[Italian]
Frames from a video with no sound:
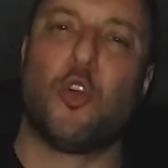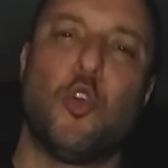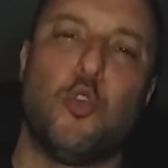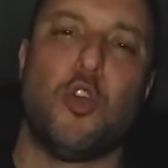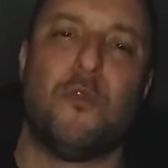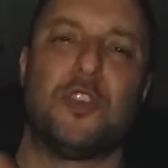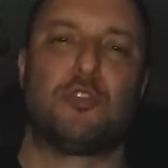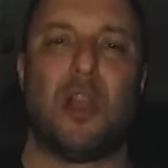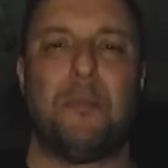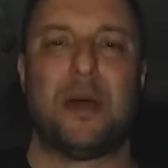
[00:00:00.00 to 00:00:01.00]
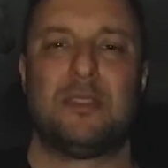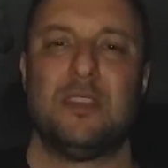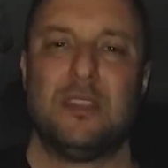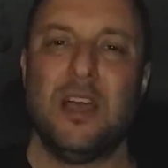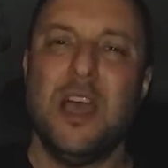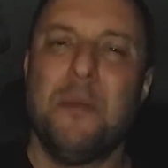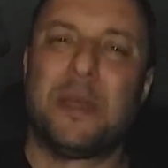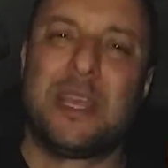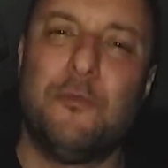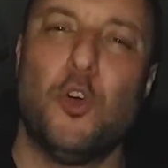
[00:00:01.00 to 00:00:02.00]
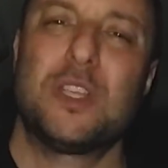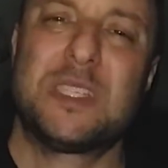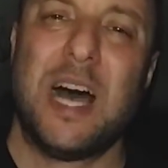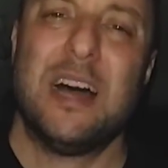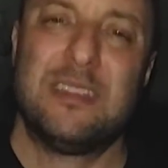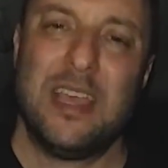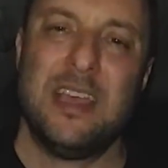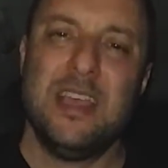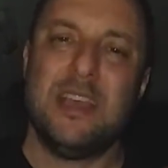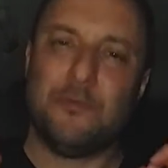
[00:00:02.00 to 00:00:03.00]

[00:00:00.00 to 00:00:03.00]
con cui ho visto la partita, perché voi state,